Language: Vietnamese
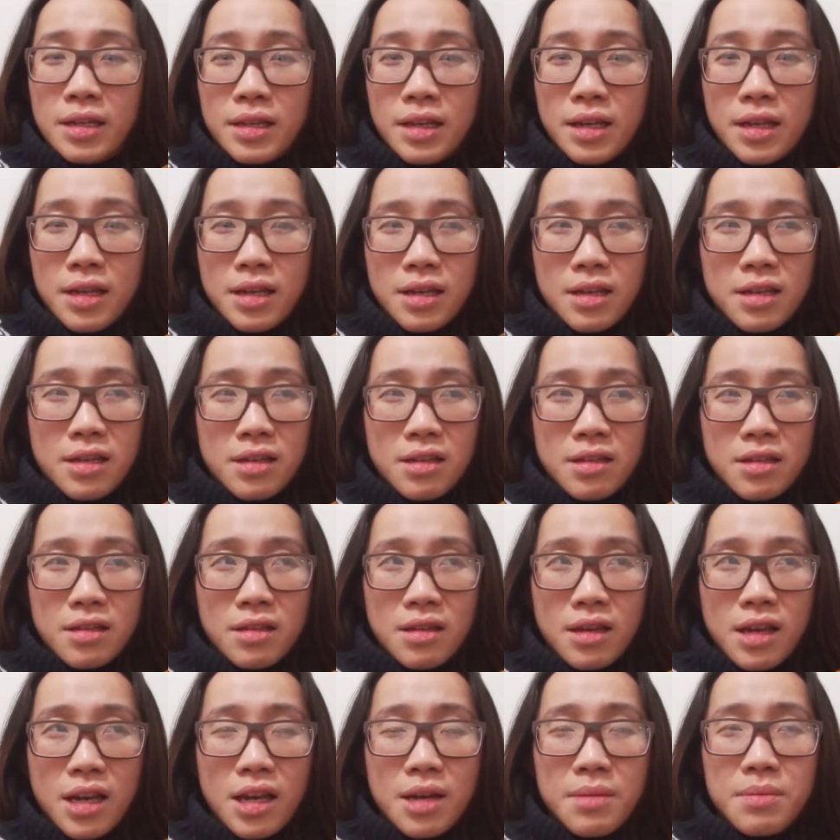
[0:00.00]
thì
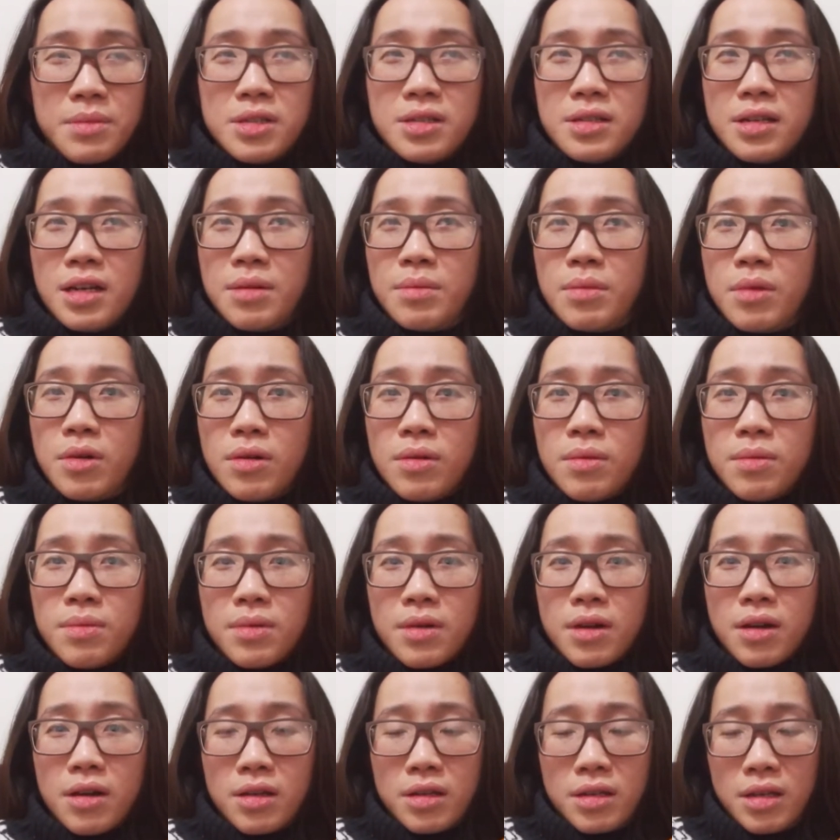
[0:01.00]
20 21
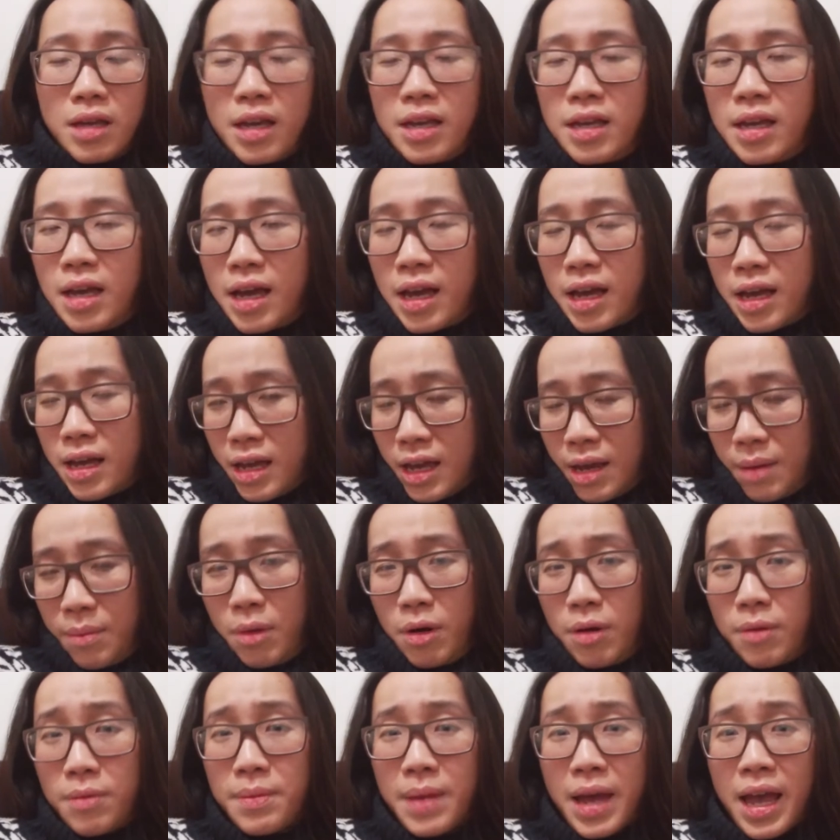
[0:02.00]
rồi ấy à,
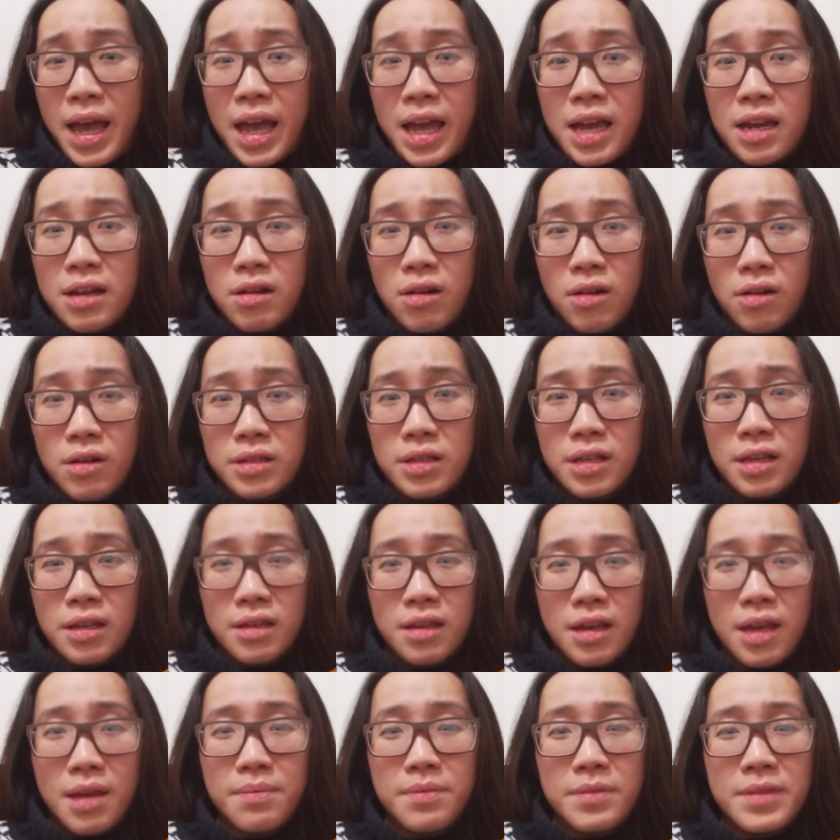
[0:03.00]
21 22 rồi thì
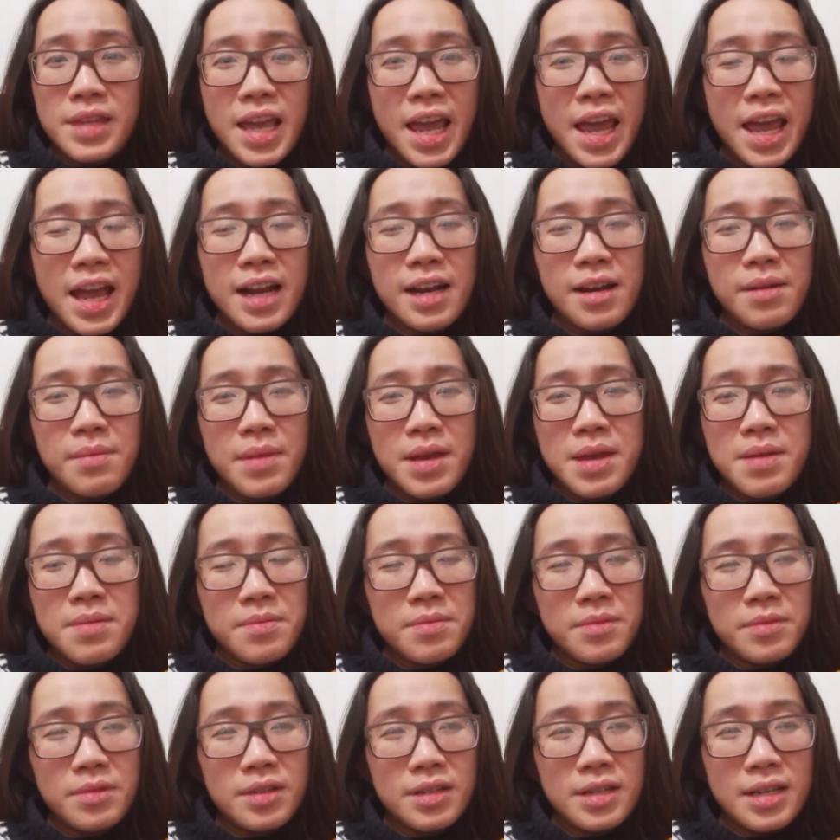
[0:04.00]
em chán lắm
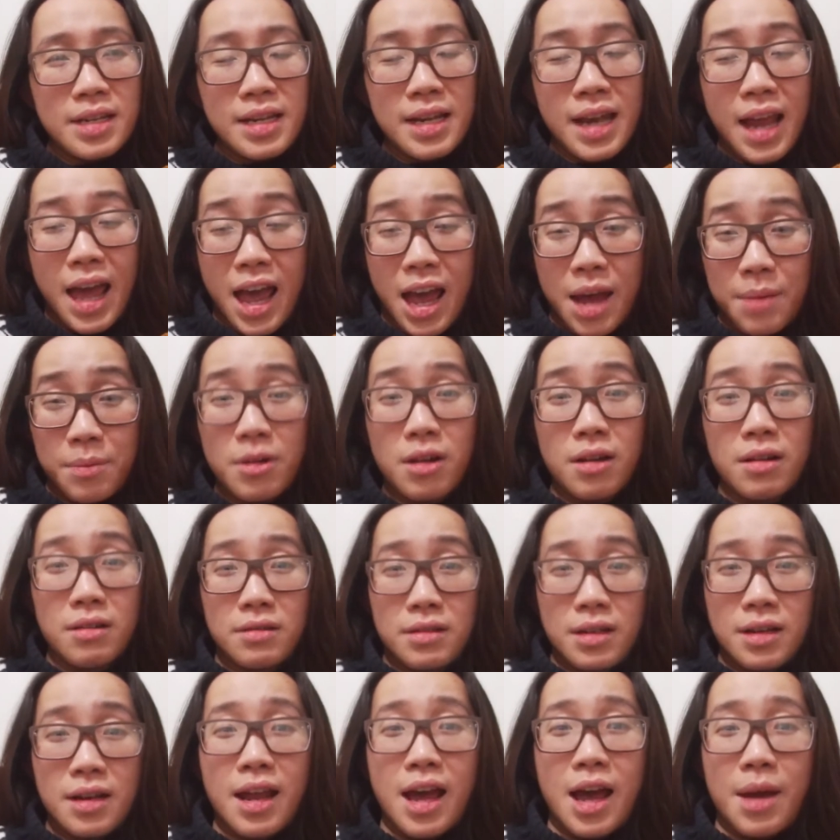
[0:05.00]
em đi làm ừ
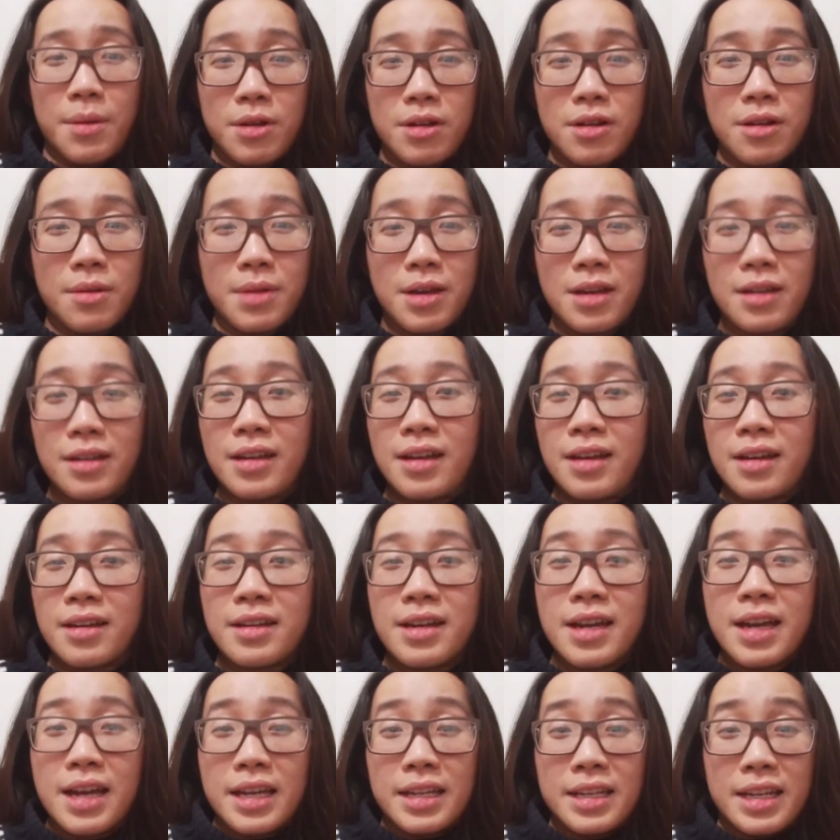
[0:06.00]
đi làm đi rồi biết nha
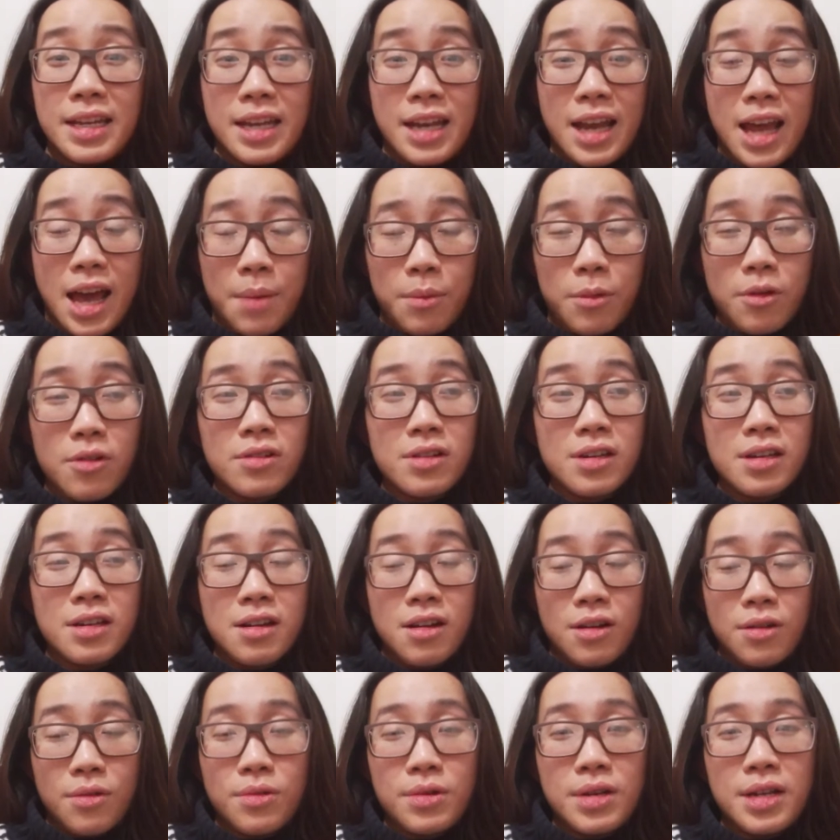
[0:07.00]
đi làm có cái
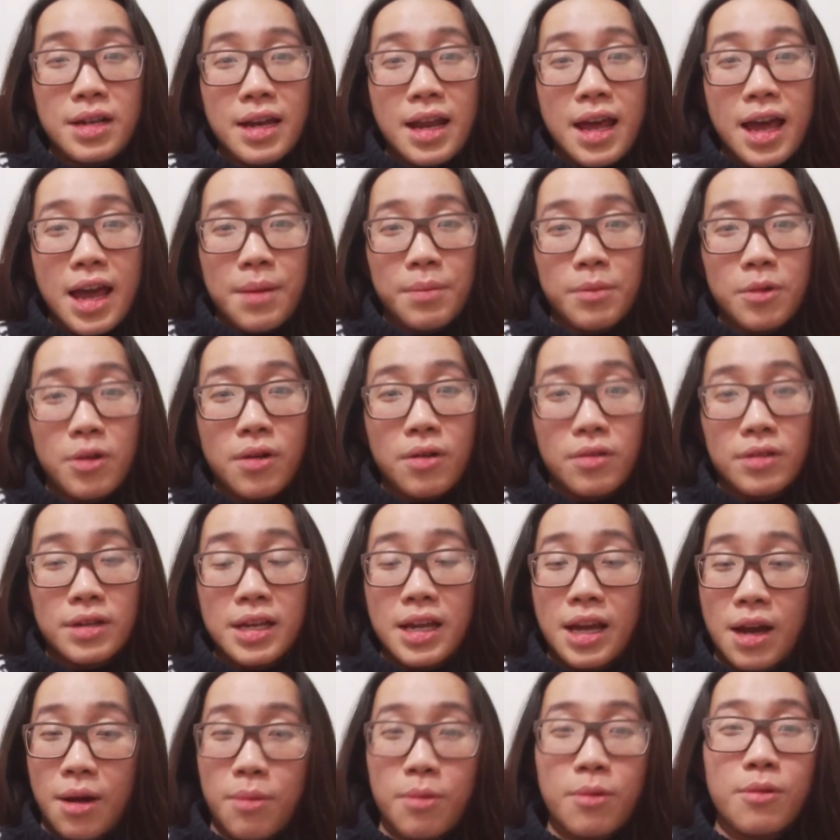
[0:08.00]
cực của đi làm còn đi
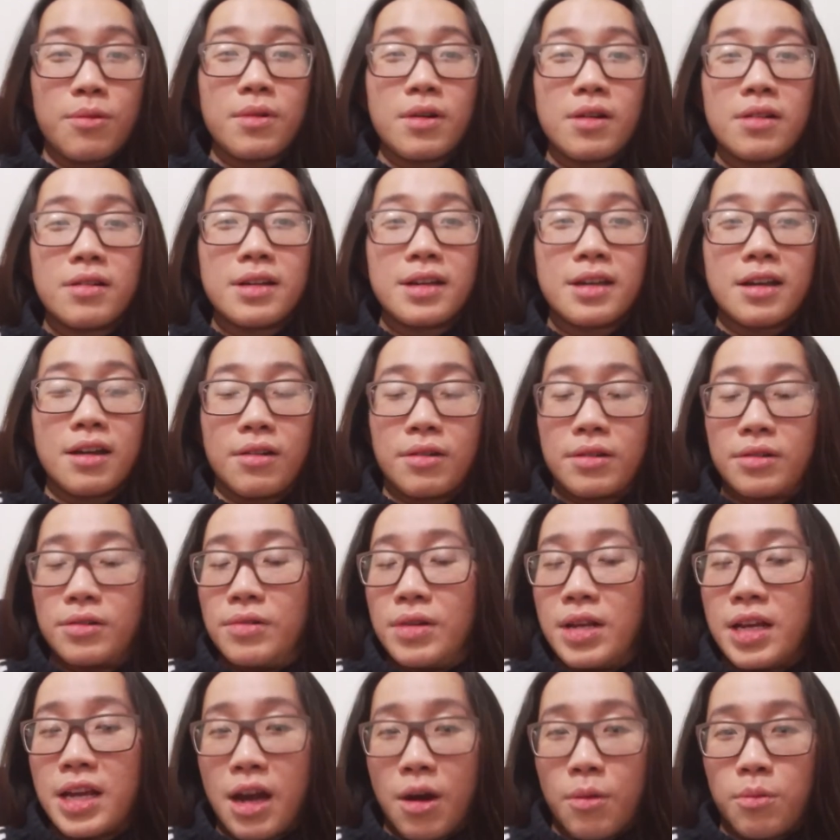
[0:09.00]
học cũng có cái cực của
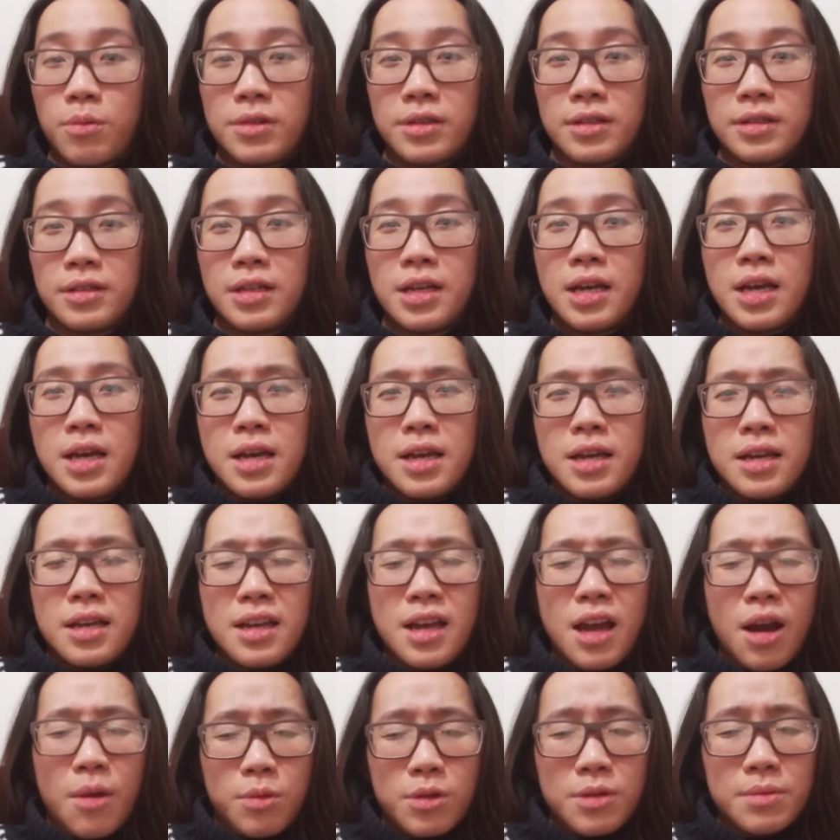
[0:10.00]
đi học nữa đi
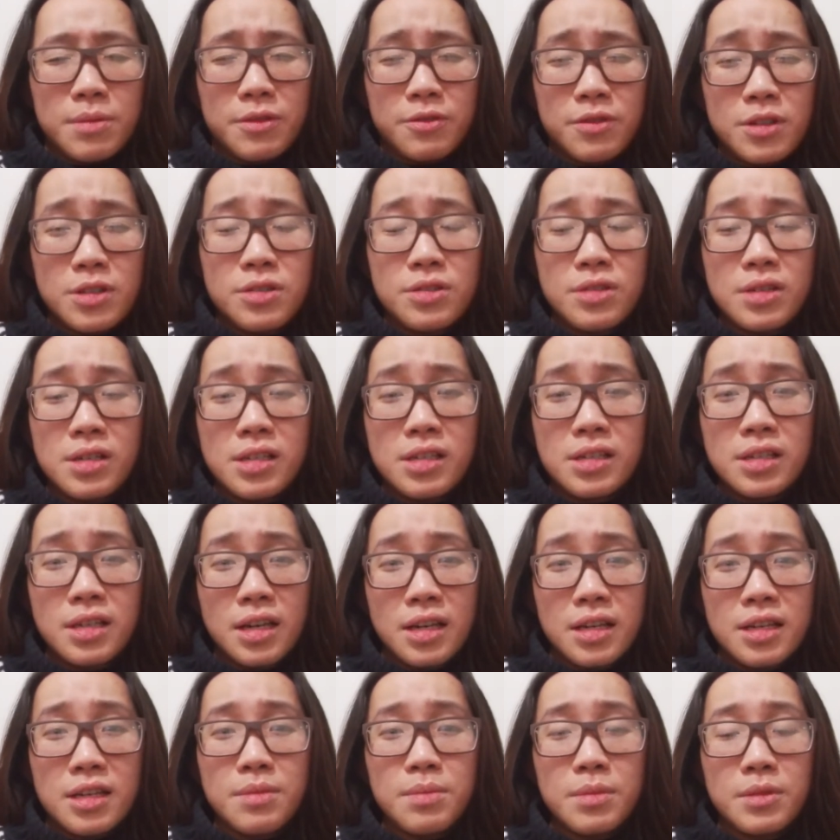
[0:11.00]
học thì mình phải suy
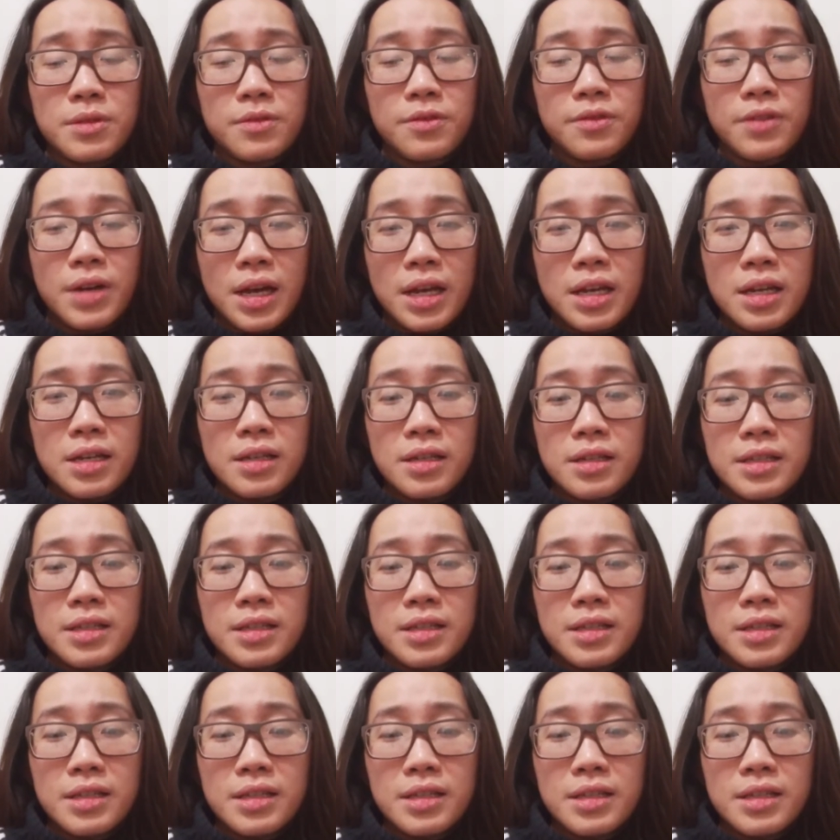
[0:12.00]
nghĩ mình phải